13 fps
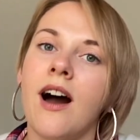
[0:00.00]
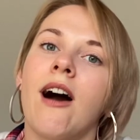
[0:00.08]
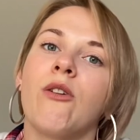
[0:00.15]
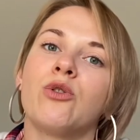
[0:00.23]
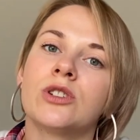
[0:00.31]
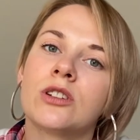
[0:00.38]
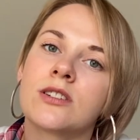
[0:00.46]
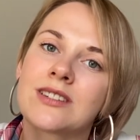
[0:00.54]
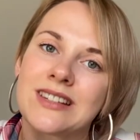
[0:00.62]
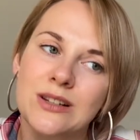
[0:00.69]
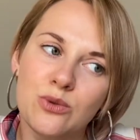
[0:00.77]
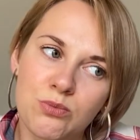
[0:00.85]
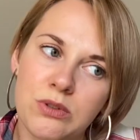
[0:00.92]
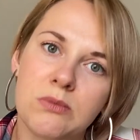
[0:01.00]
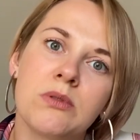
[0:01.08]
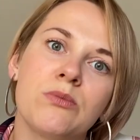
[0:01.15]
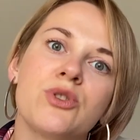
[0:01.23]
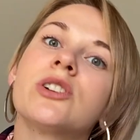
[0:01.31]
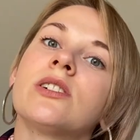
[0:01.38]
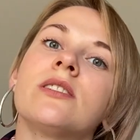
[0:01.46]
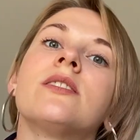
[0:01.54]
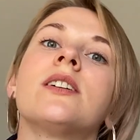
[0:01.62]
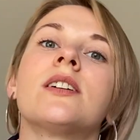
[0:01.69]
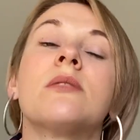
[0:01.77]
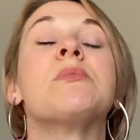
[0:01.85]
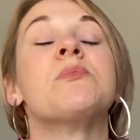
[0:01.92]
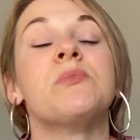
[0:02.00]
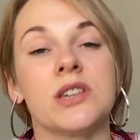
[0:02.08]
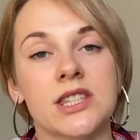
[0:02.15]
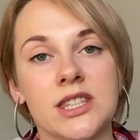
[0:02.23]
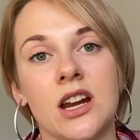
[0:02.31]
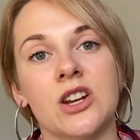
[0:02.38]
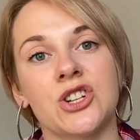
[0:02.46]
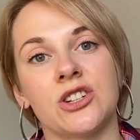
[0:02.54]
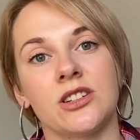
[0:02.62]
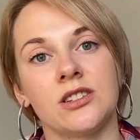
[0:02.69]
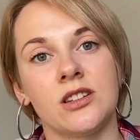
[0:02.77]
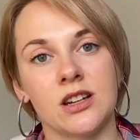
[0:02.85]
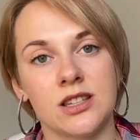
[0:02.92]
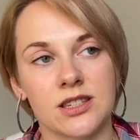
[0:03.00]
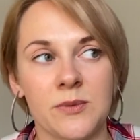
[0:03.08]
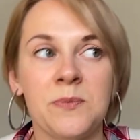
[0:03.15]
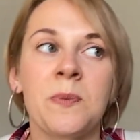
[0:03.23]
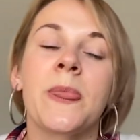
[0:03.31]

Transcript: а вот с любимым человеком мне страшно открыться,